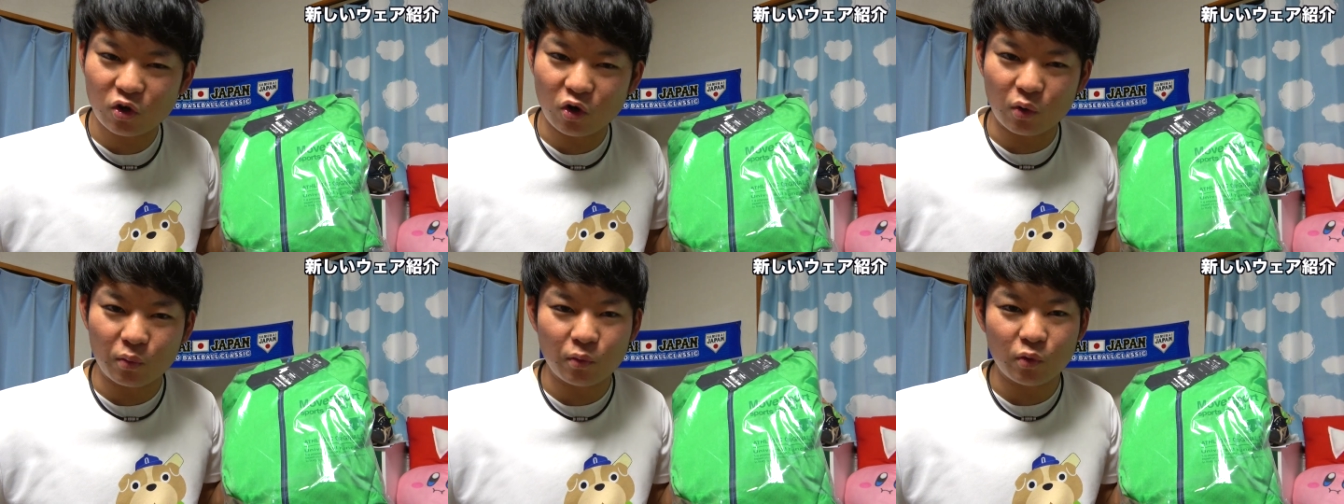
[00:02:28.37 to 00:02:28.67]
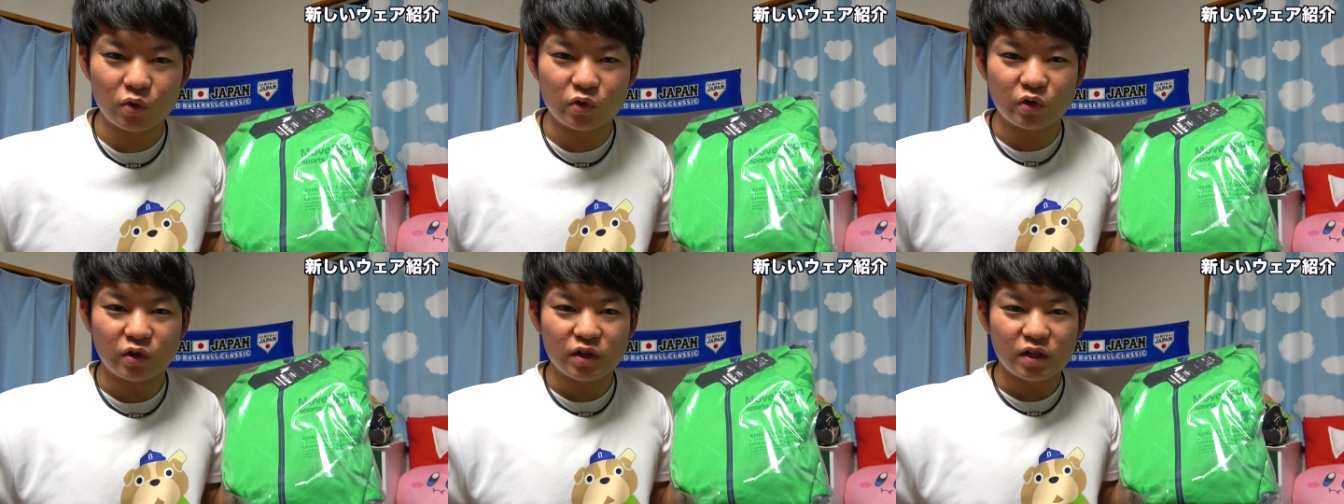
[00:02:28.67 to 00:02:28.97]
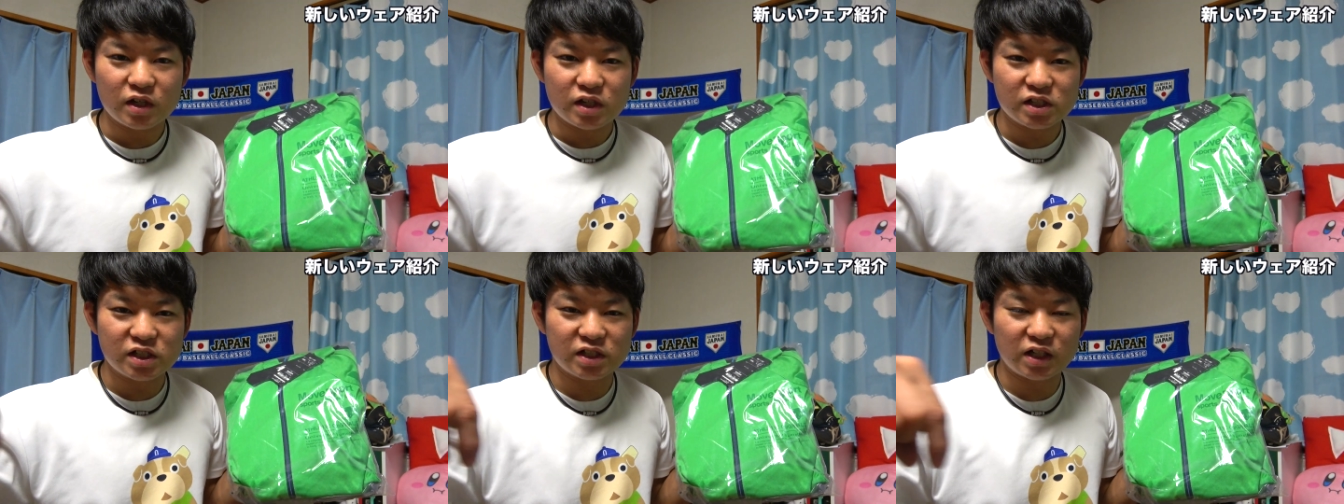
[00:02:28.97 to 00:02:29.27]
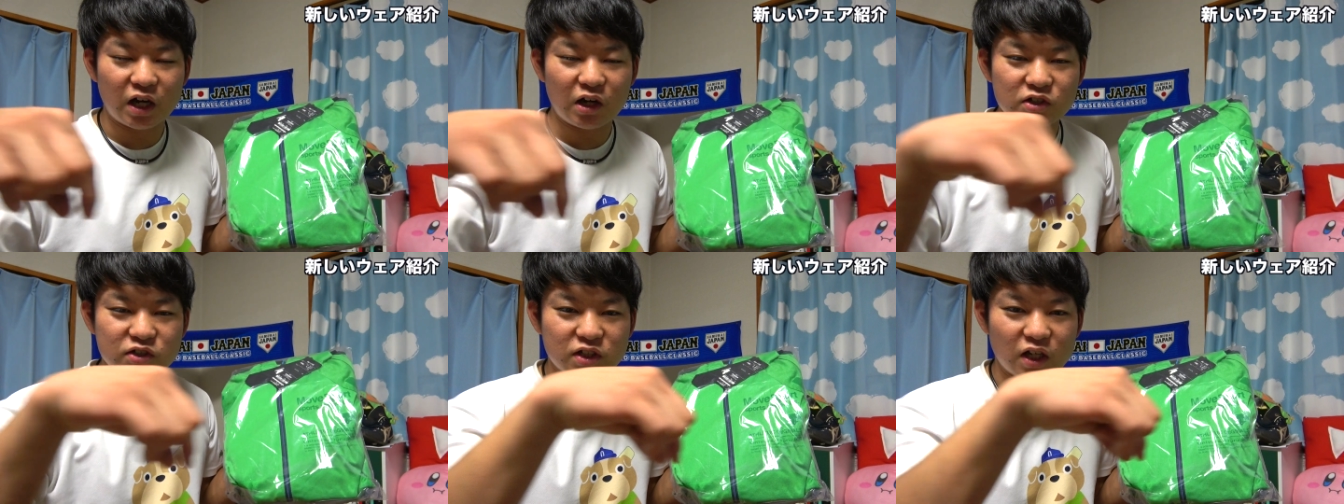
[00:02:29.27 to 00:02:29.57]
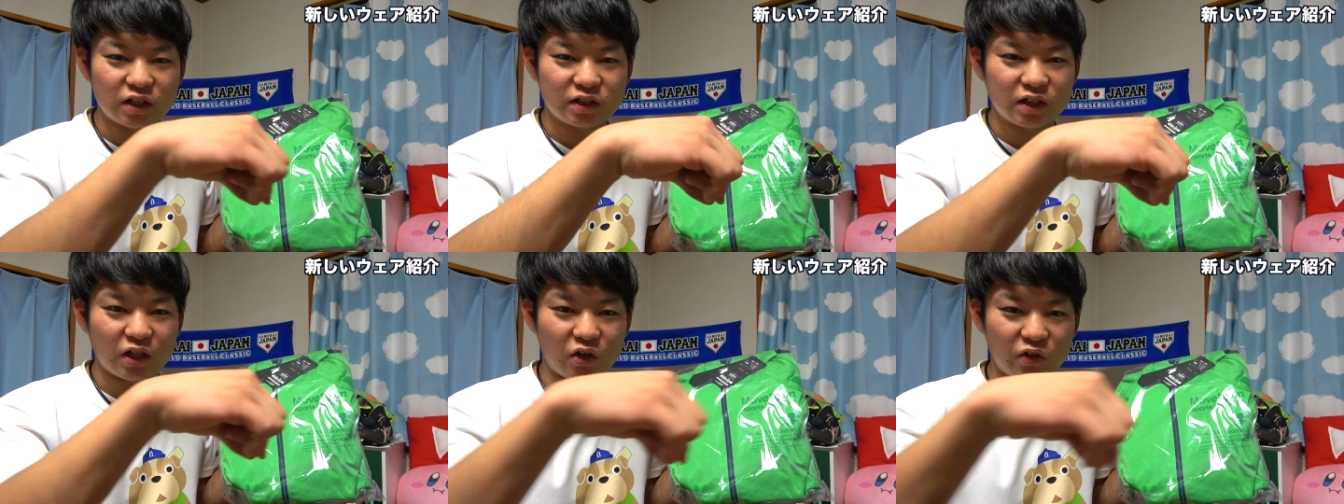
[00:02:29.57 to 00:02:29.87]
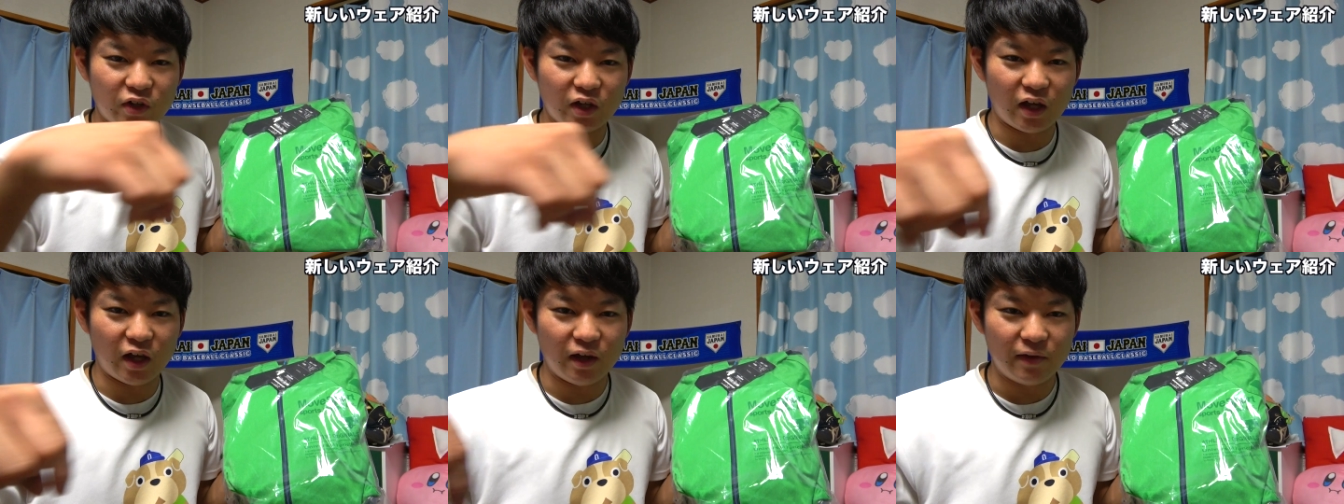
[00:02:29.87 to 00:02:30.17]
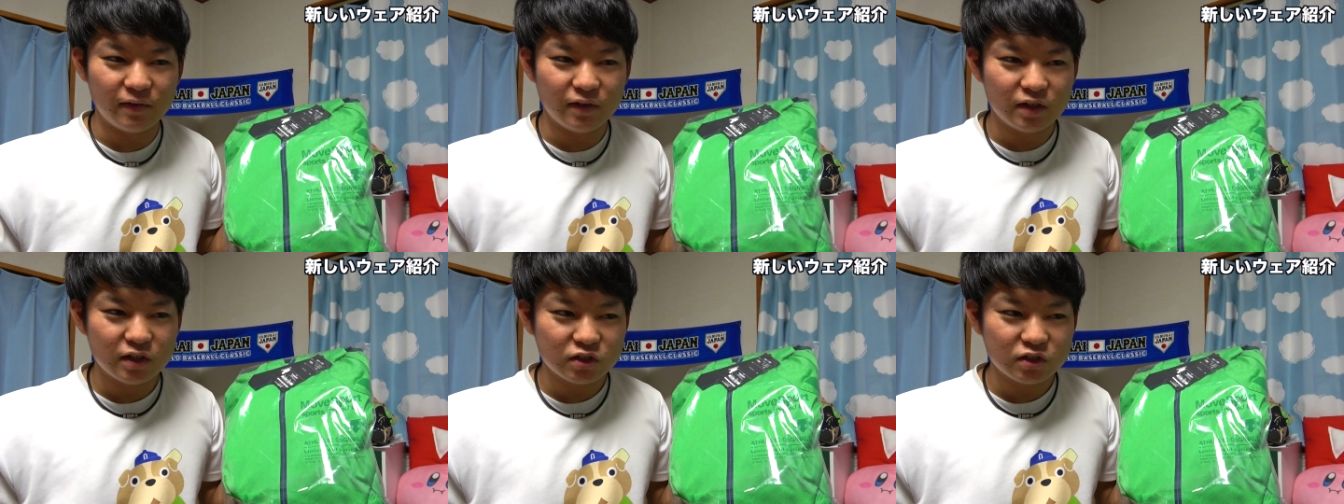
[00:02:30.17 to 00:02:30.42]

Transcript: 構もう品が薄かったので